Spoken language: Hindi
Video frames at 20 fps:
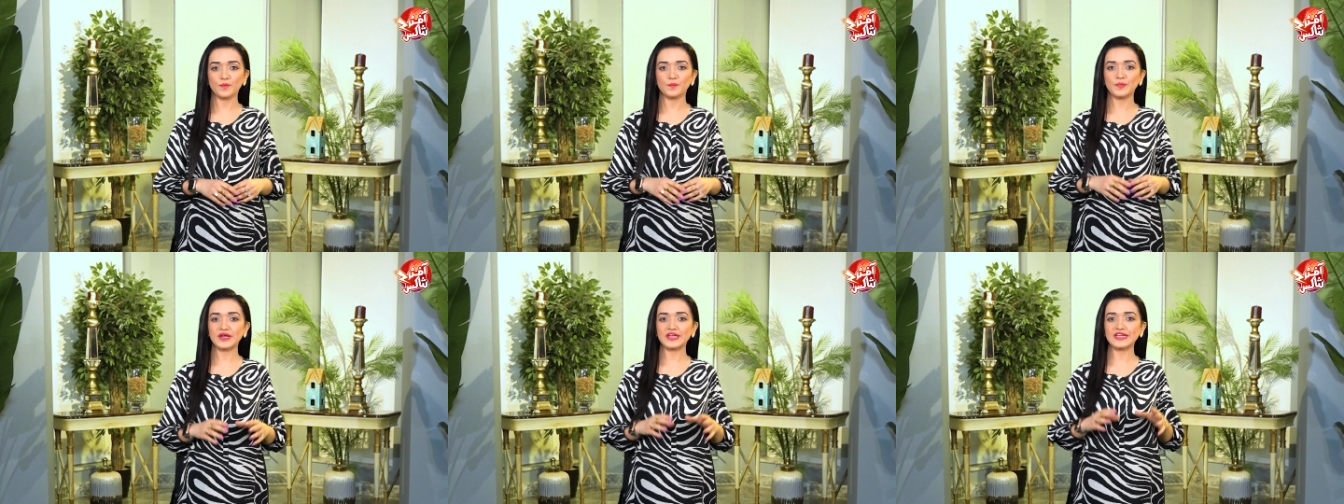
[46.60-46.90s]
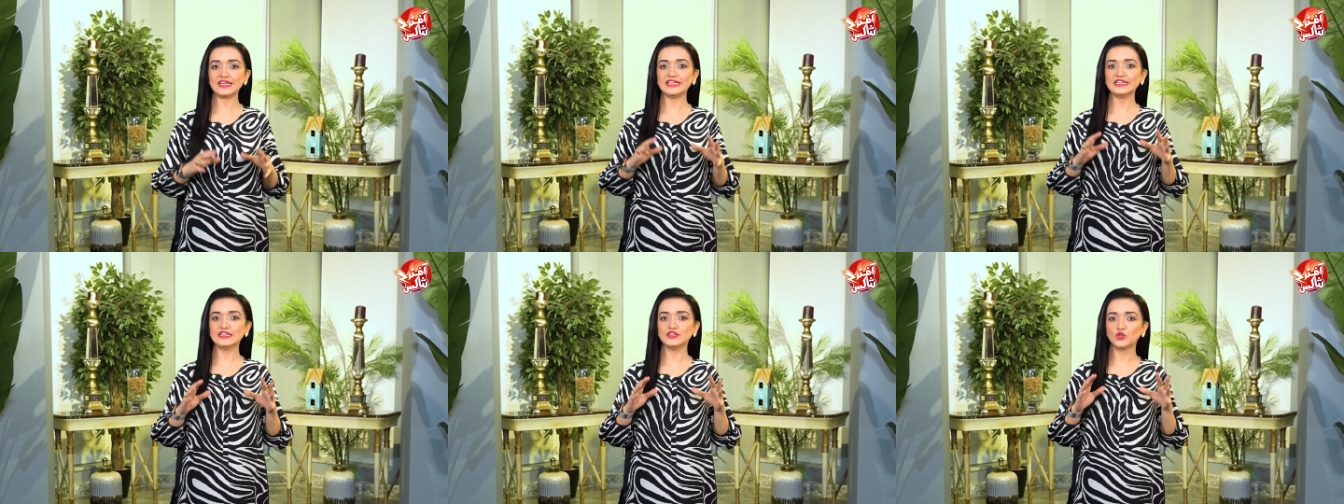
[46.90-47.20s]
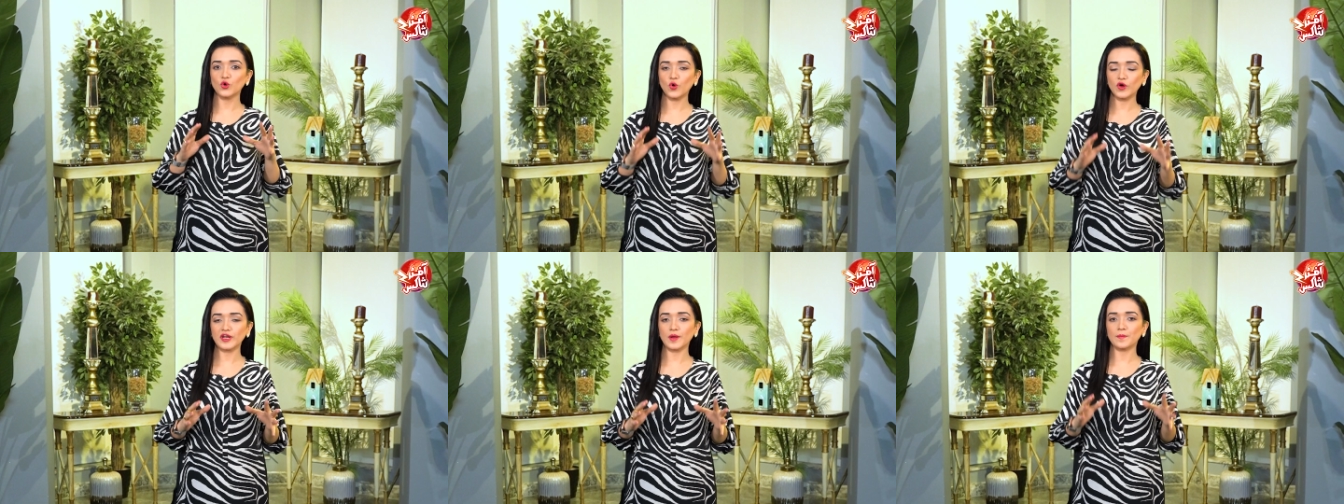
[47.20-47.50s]
भाई
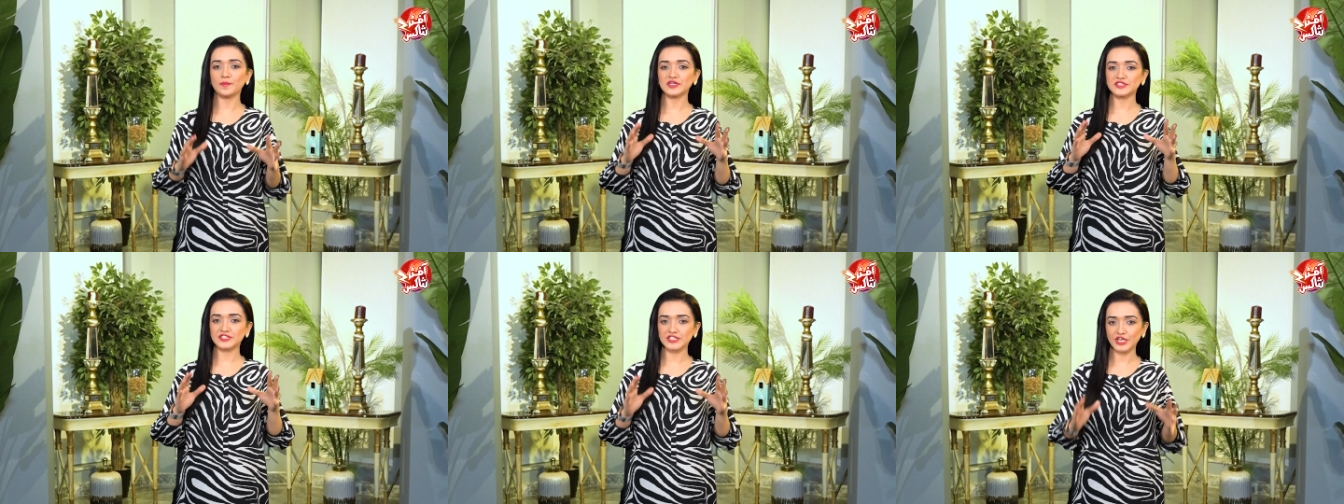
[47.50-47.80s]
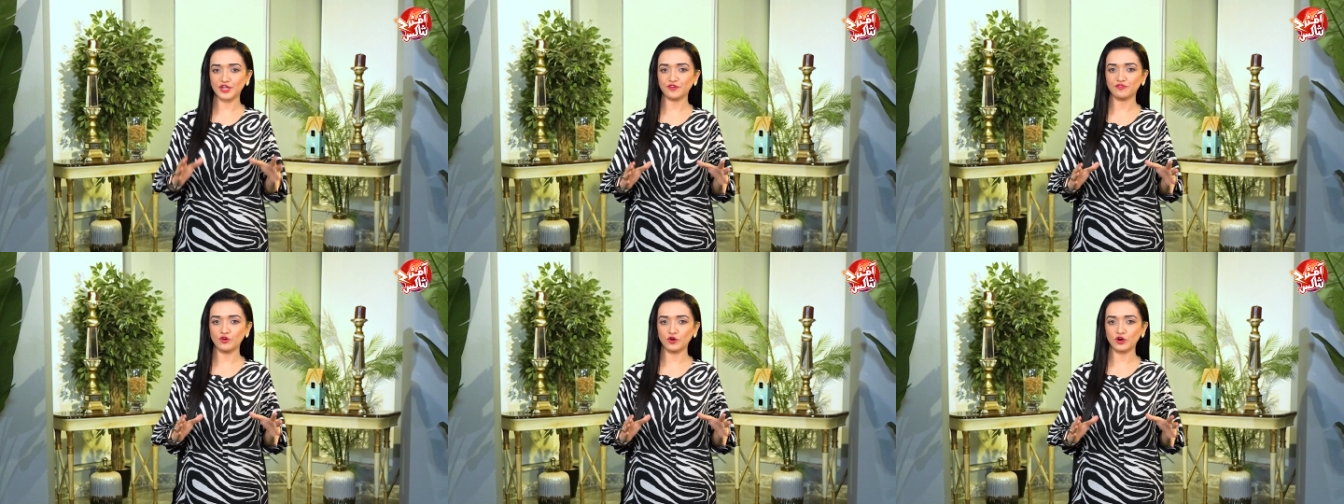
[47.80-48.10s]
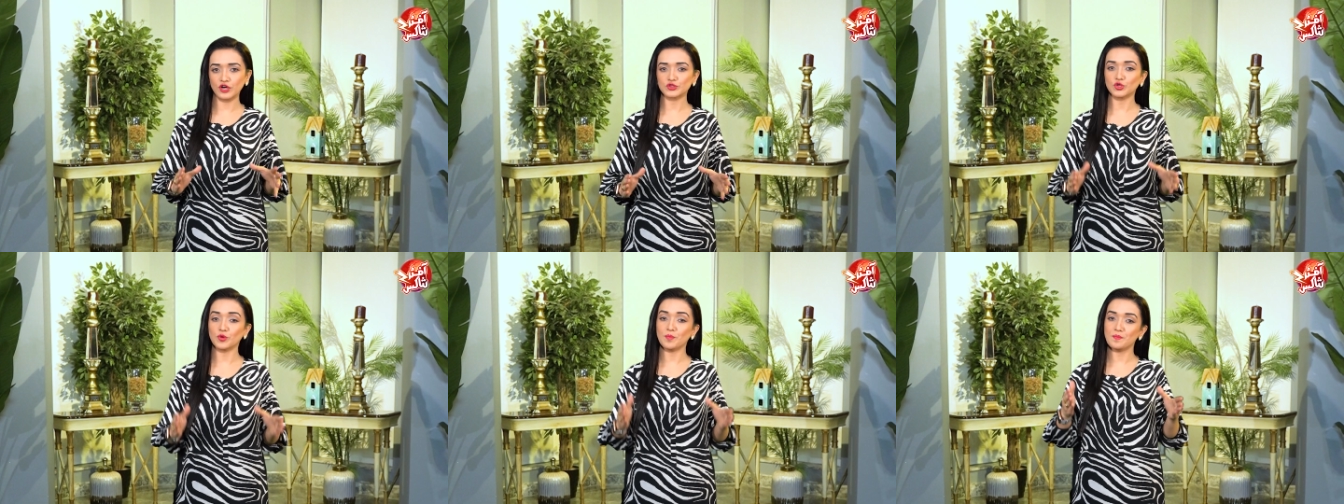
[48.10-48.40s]
इन दो नंबर शरीफों
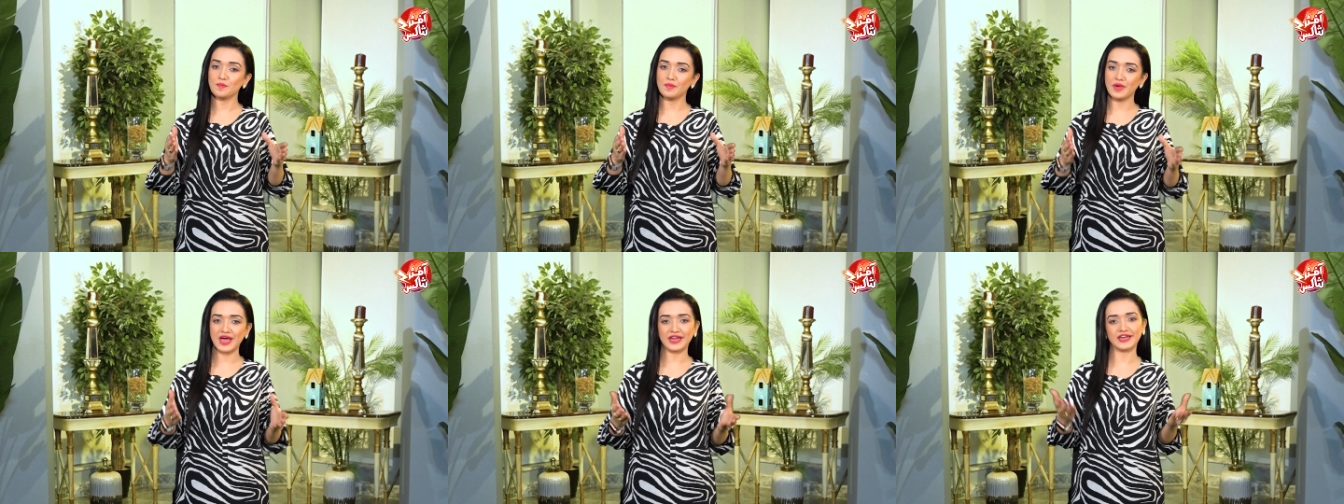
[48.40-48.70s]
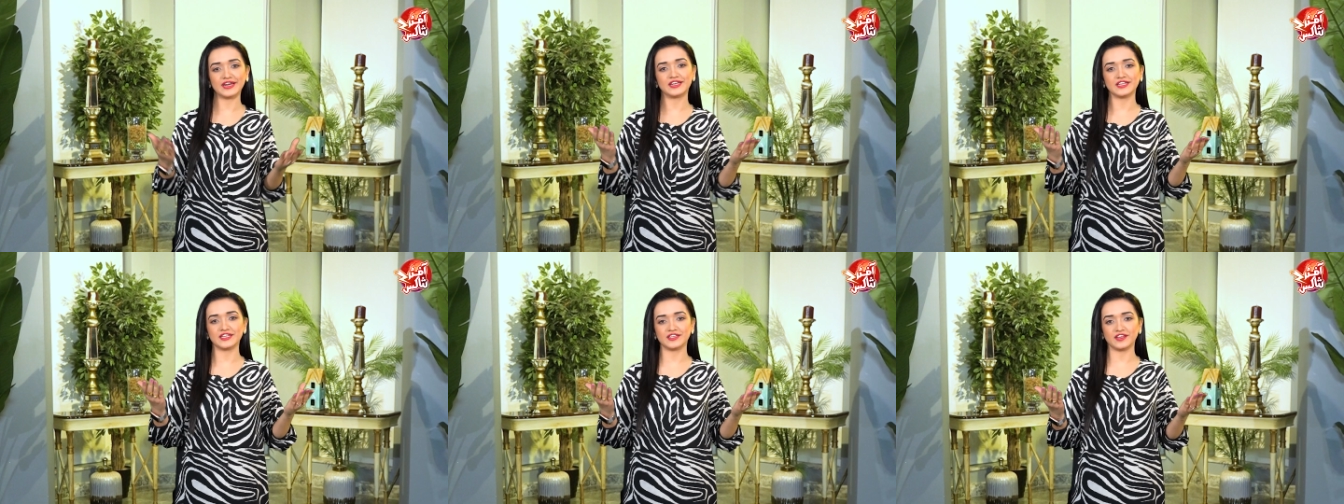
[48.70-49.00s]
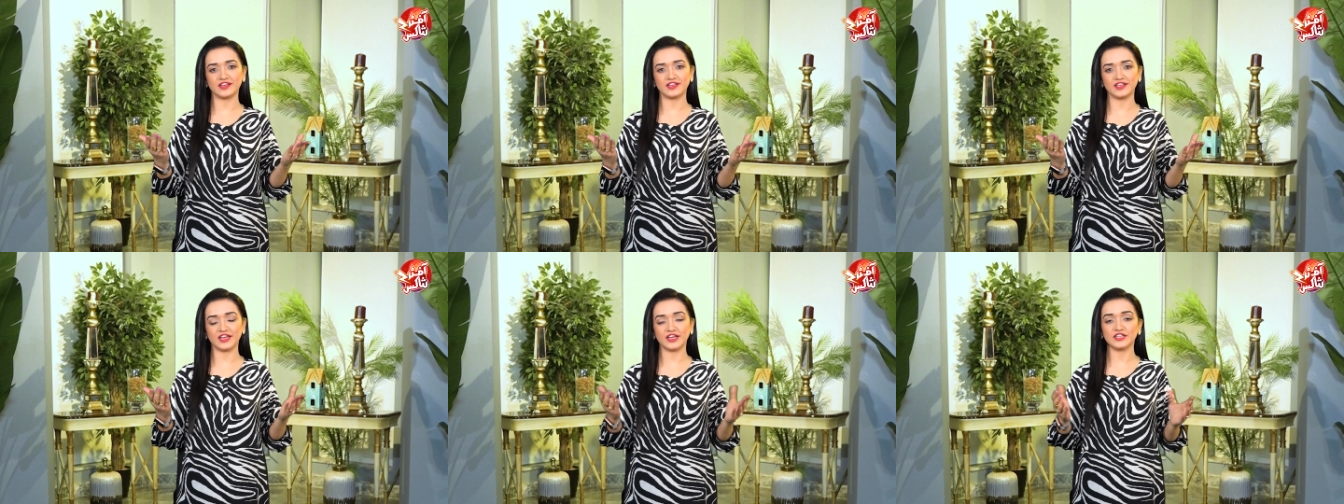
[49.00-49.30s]
का तो मैरिट ही
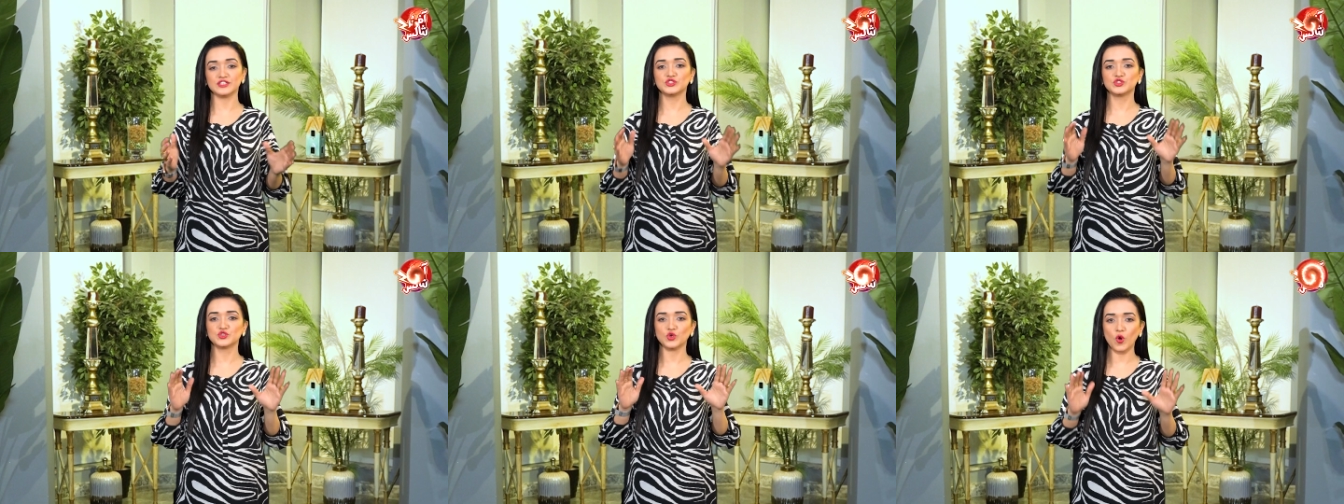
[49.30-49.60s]
यही है